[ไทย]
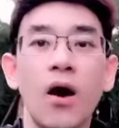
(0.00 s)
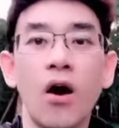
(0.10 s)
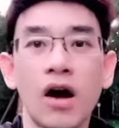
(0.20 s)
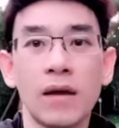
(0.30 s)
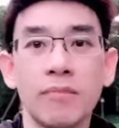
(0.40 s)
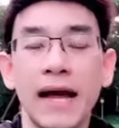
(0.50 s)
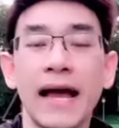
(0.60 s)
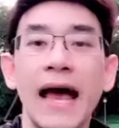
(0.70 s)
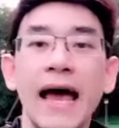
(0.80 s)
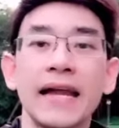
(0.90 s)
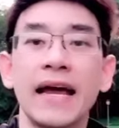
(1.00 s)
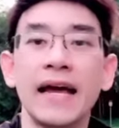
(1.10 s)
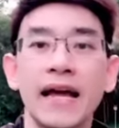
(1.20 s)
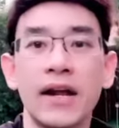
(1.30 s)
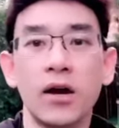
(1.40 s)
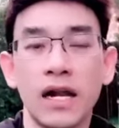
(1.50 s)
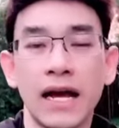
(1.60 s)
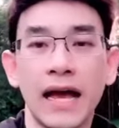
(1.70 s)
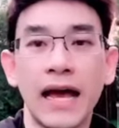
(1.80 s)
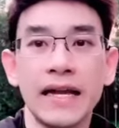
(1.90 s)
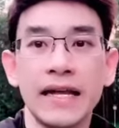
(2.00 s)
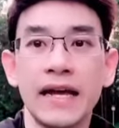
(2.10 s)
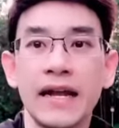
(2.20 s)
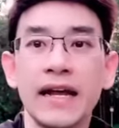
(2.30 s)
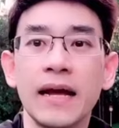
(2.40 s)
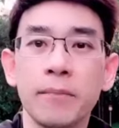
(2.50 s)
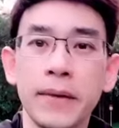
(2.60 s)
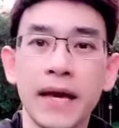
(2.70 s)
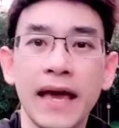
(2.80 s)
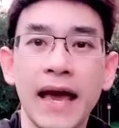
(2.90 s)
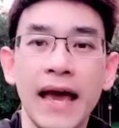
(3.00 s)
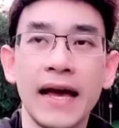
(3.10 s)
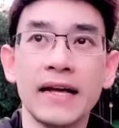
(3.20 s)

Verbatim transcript: ออกกำลังกายนะการออกกำลังกายเนี่ยแนะนำเพียงแค่